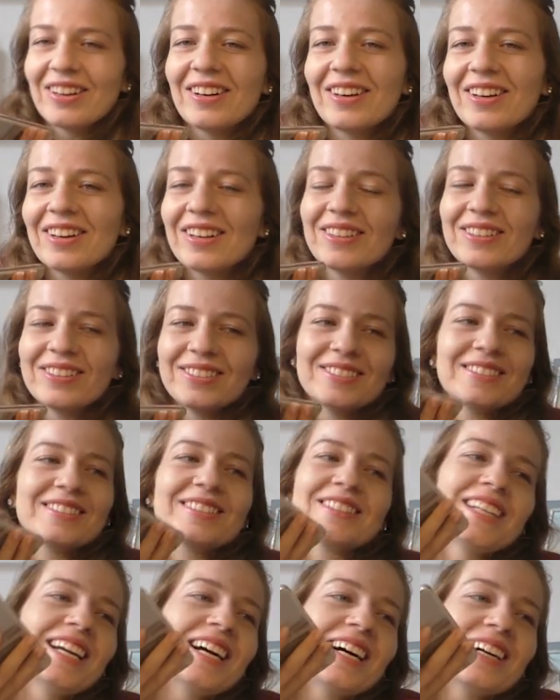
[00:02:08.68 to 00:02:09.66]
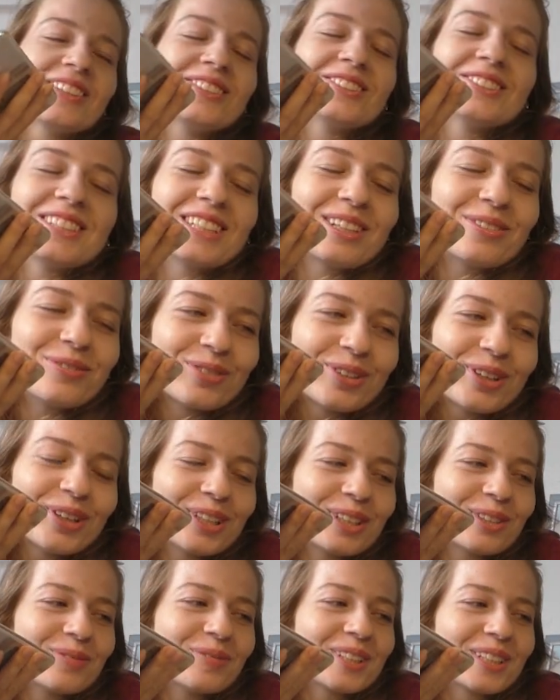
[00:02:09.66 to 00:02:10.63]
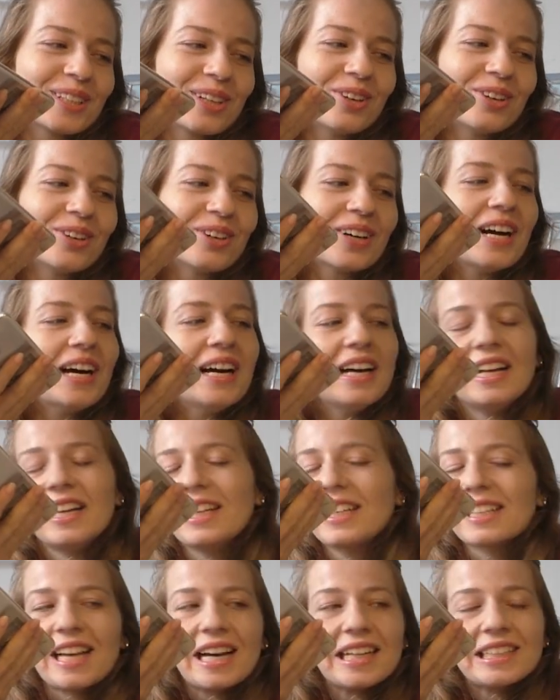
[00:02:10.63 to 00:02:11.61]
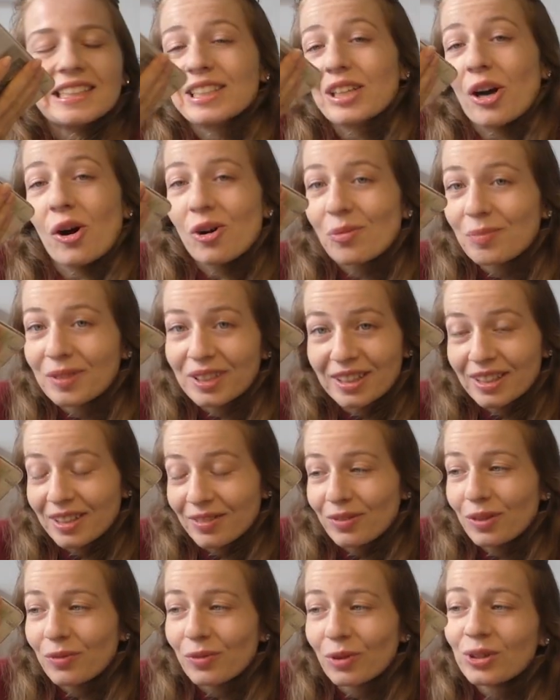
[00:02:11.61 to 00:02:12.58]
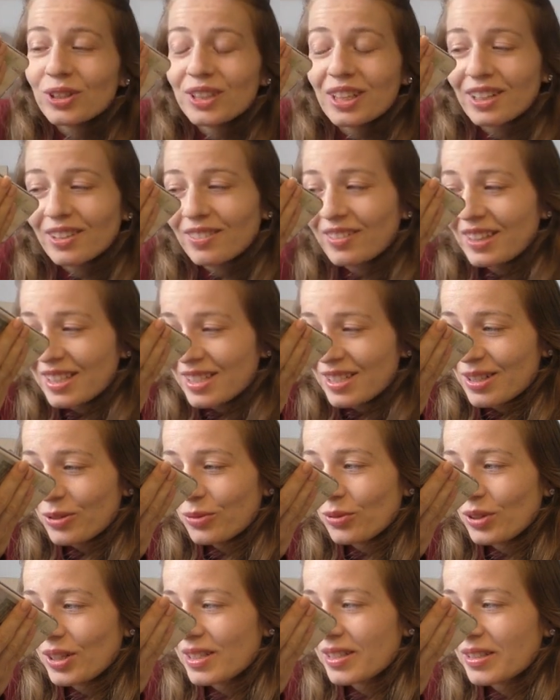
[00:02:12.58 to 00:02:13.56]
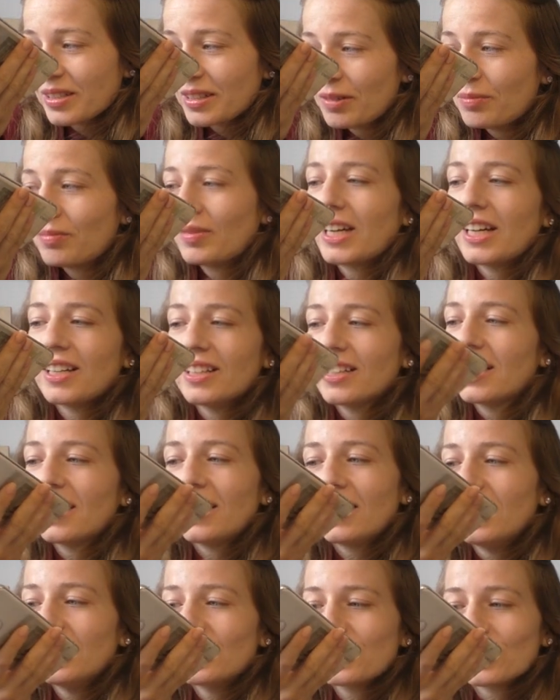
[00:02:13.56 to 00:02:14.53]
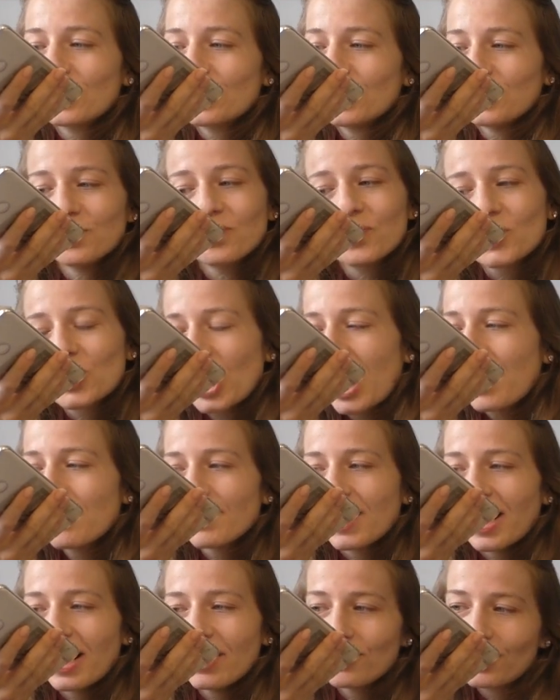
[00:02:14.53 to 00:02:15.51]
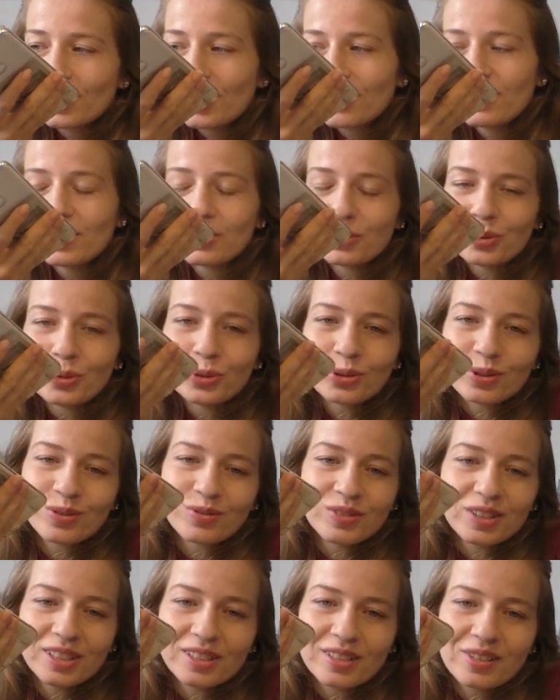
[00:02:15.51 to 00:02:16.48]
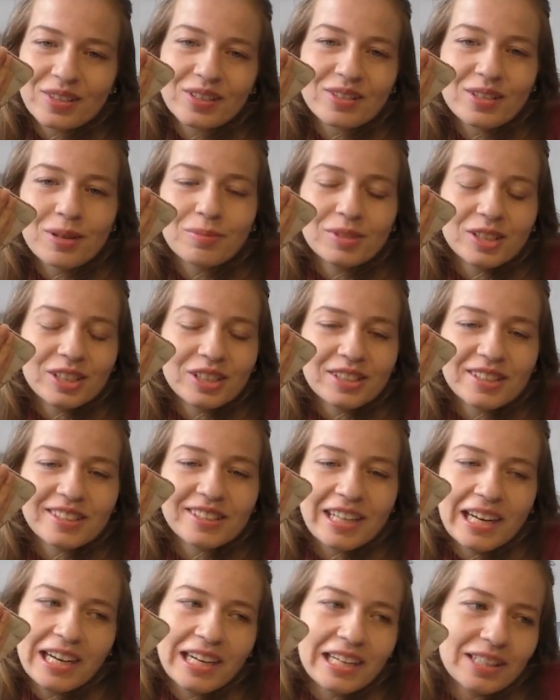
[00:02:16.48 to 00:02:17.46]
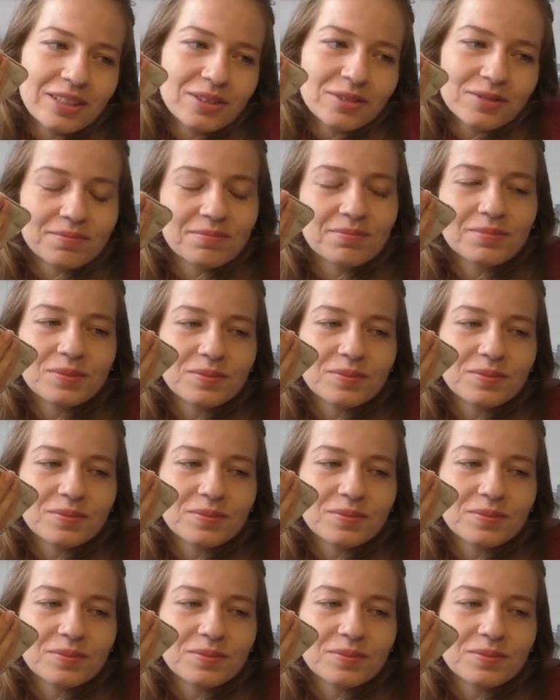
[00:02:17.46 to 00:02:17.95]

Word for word: Oh, ja, cool, dann freue ich mich auch. Ich kann dich auch mitnehmen. Wir wohnen ja quasi fast nebeneinander. Also schreib mir einfach, wenn du los willst, dann sammle ich dich ein.